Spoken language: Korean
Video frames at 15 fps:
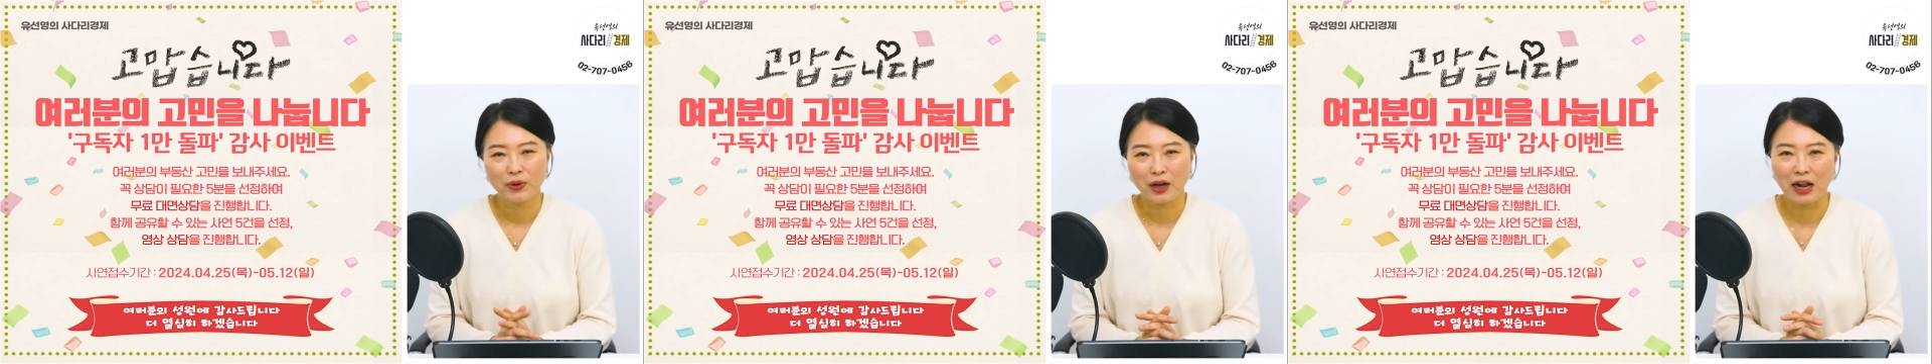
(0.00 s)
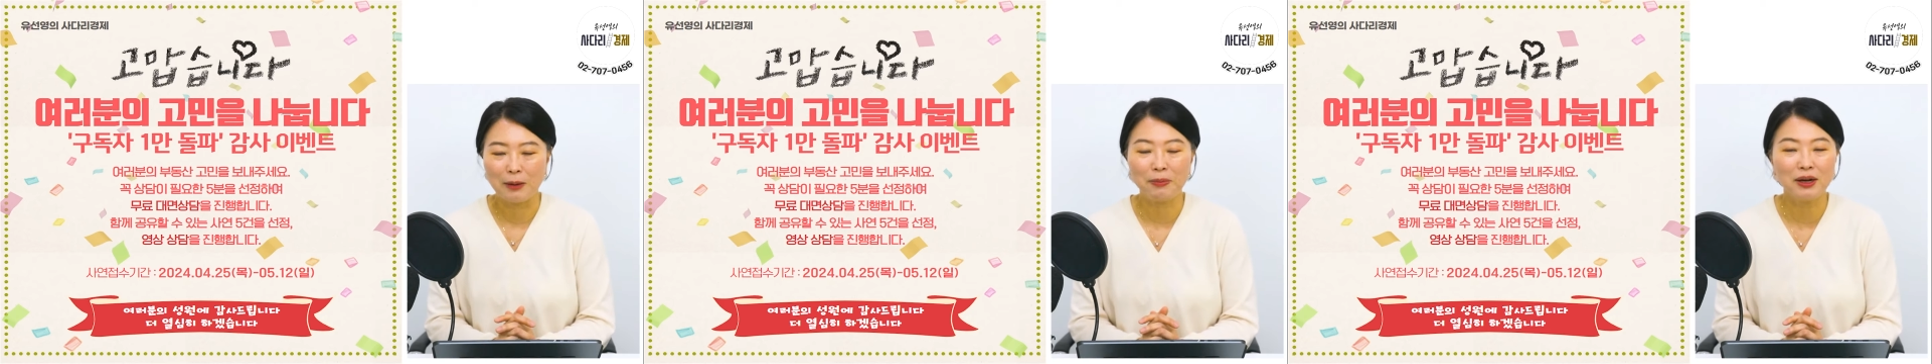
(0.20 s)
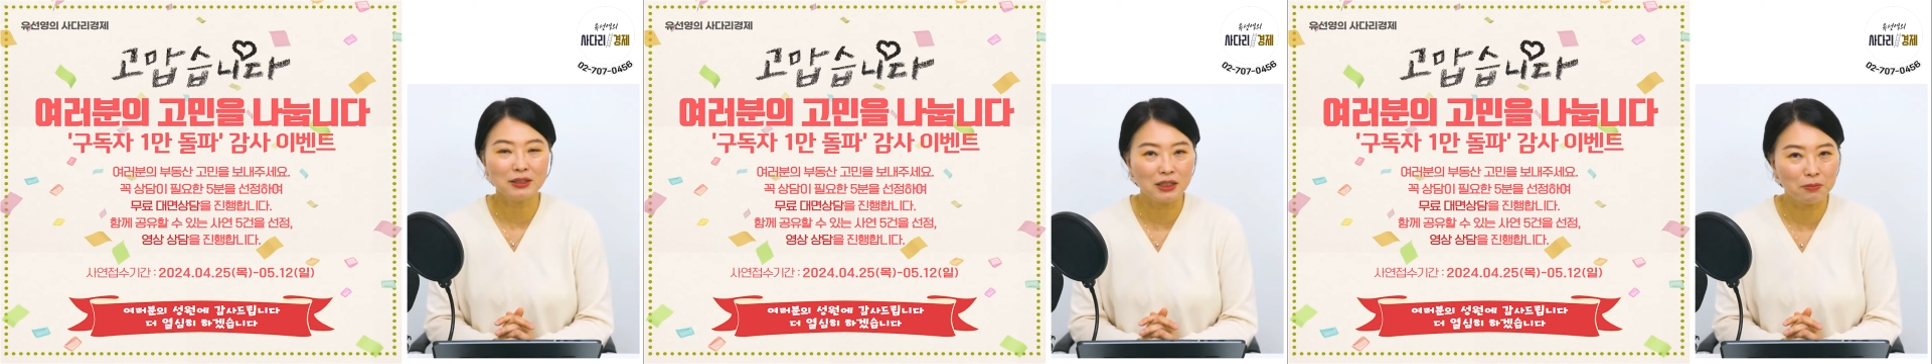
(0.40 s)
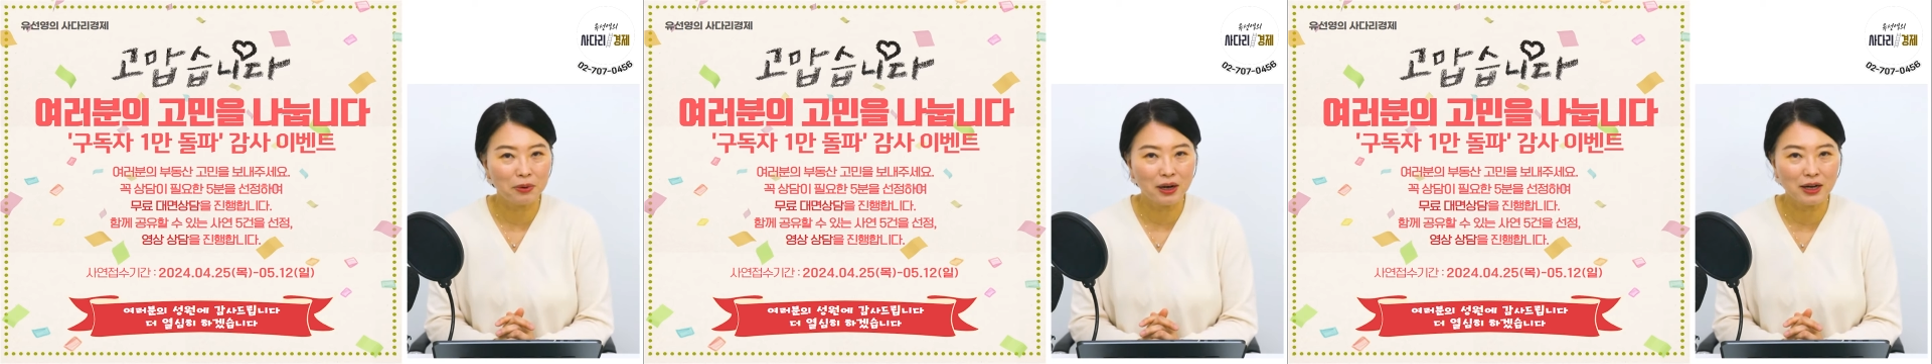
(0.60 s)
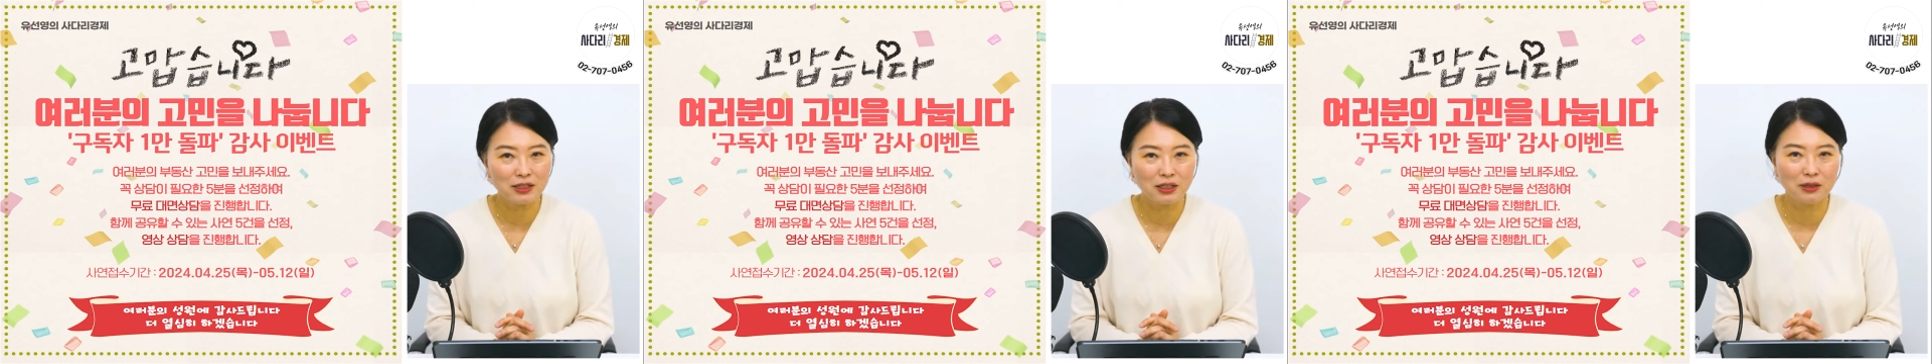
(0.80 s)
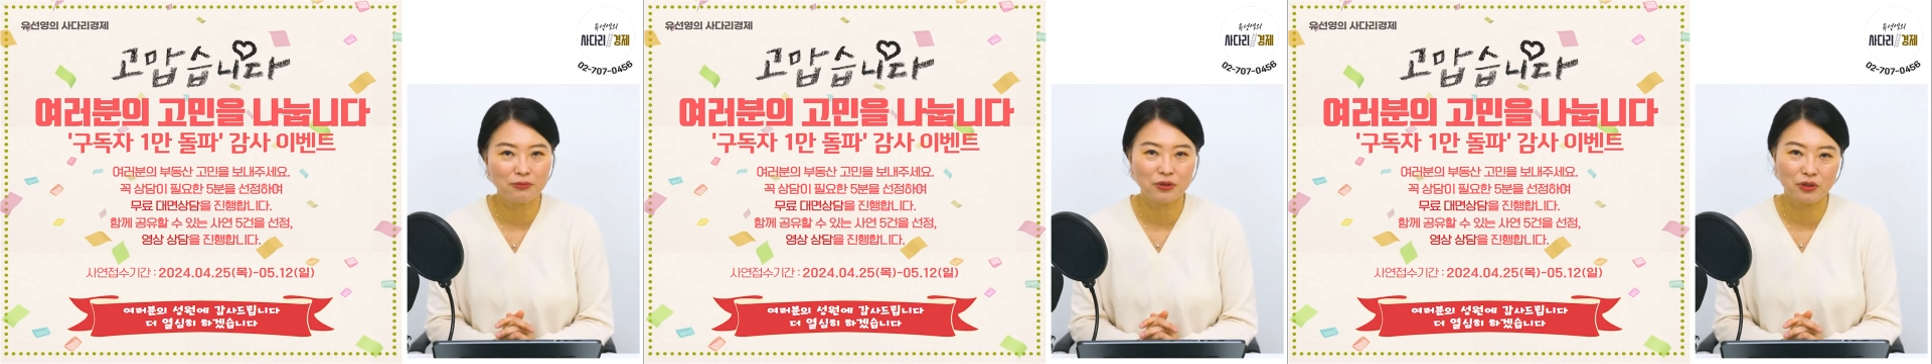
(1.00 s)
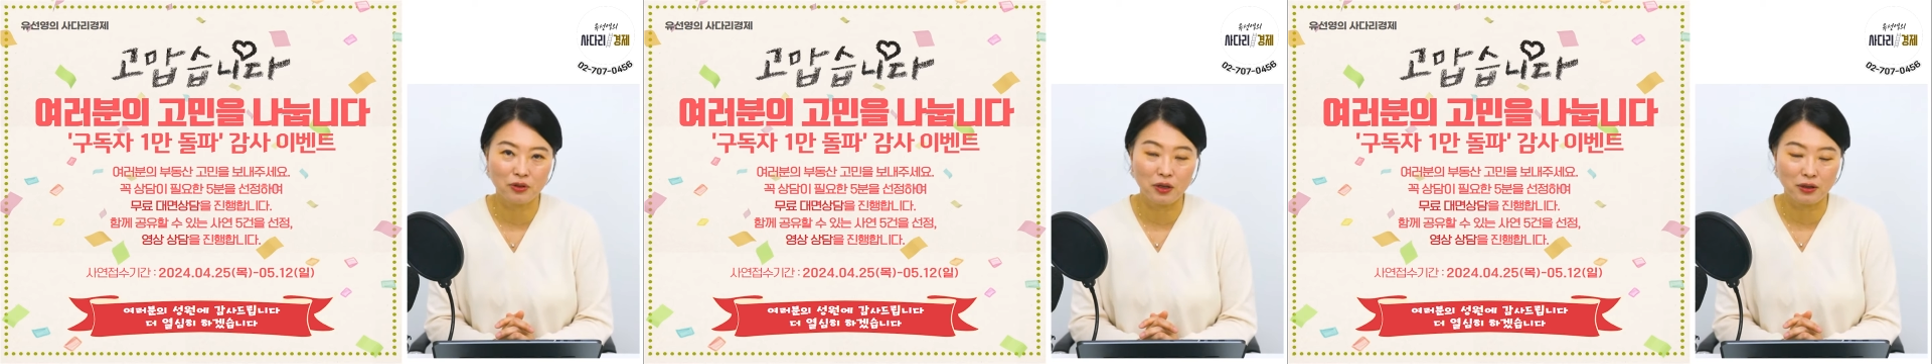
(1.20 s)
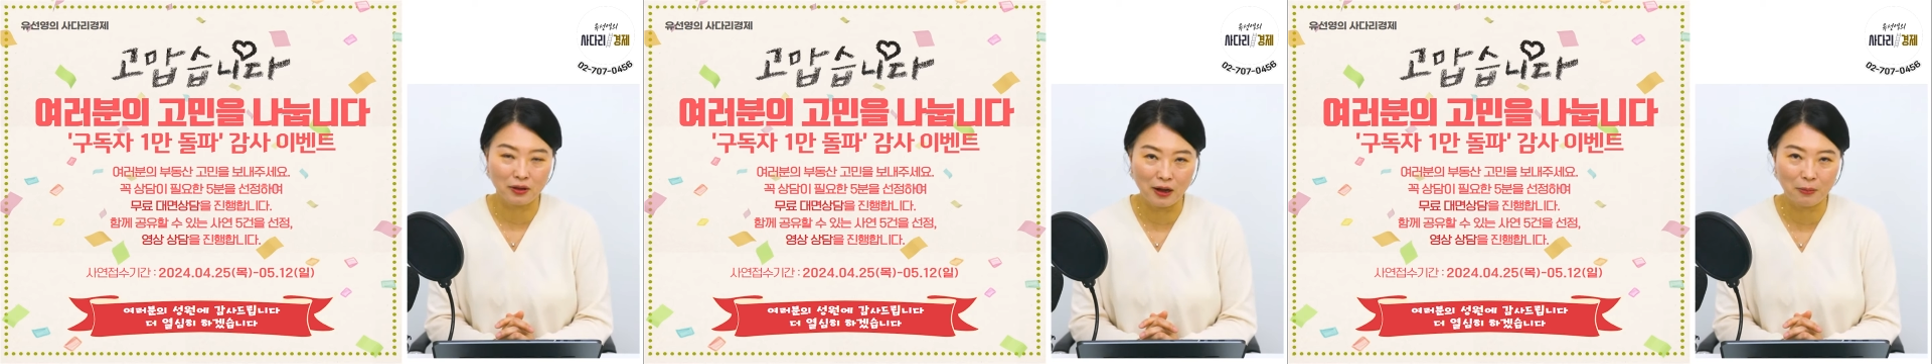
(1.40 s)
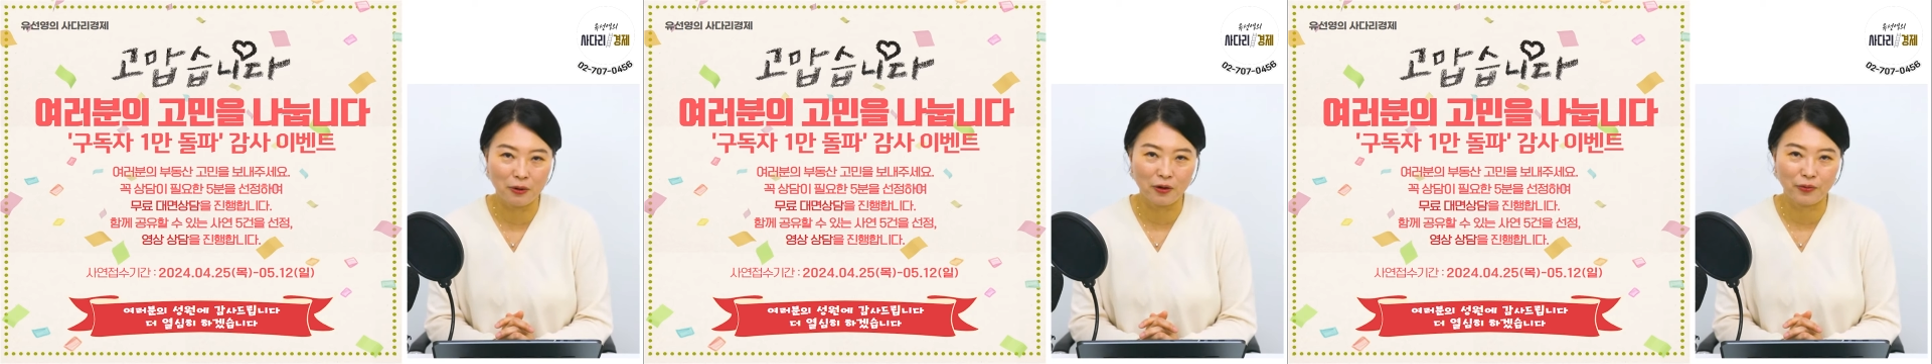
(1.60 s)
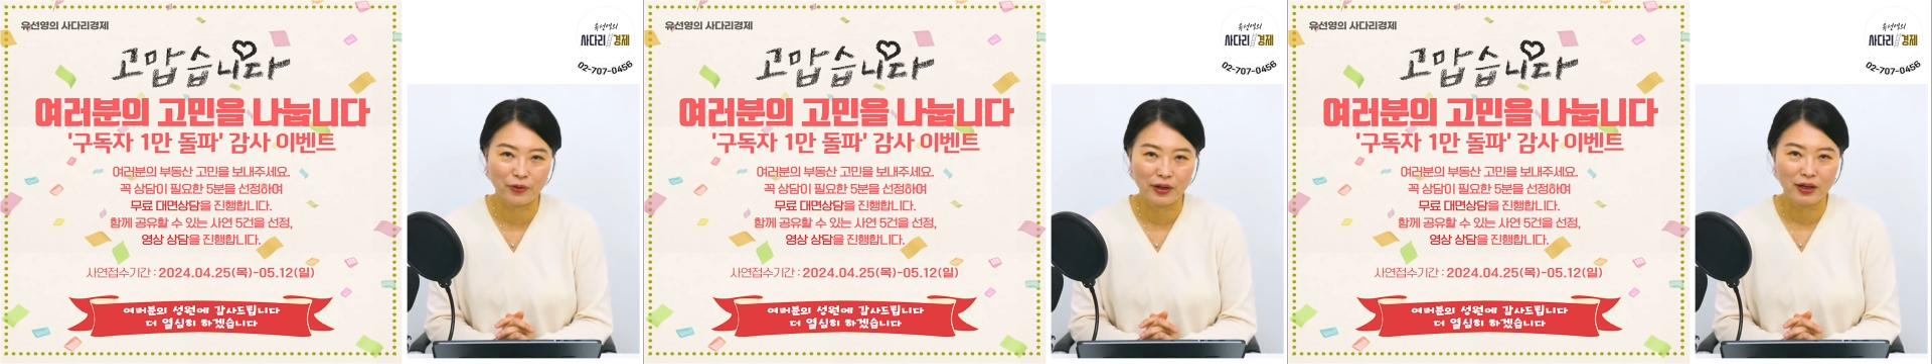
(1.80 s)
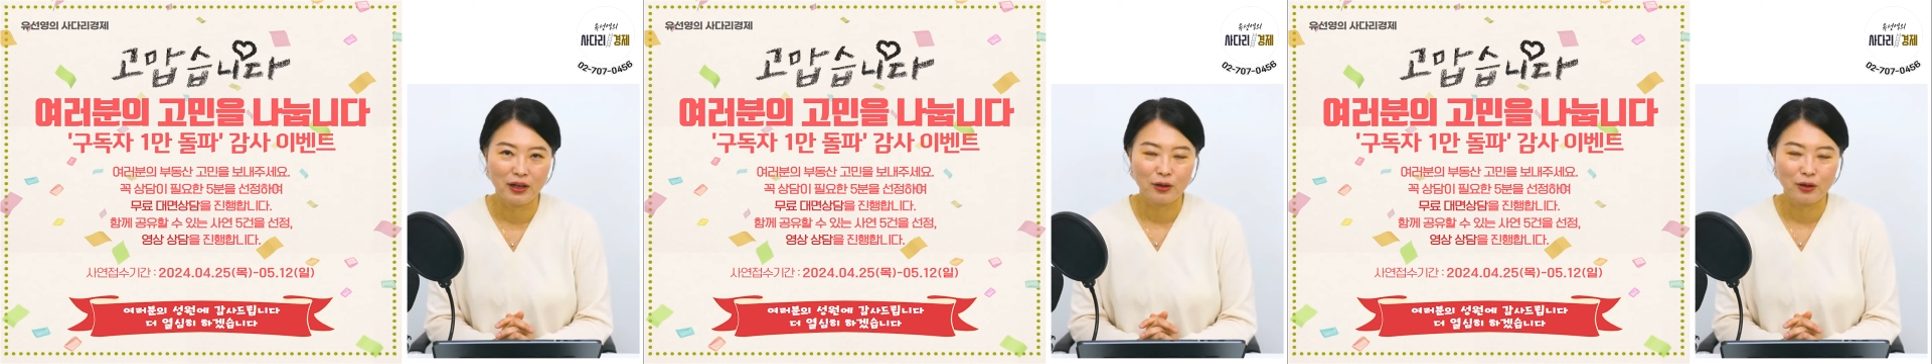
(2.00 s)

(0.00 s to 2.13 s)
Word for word: 갈팡질팡 하시는 분들이 있다면,